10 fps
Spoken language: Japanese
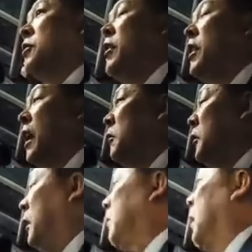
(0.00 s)
条委員会のよう
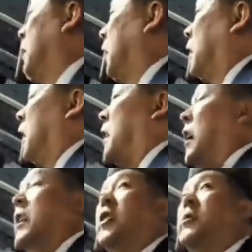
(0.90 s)
にしてるんやったら、結
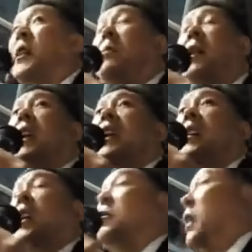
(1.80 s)
果が出るまでメディアなん
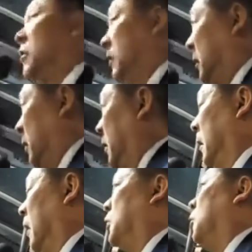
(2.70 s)
か出るなよ。
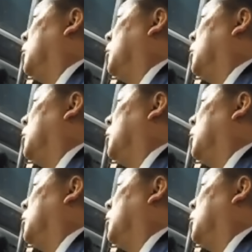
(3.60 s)
あれ調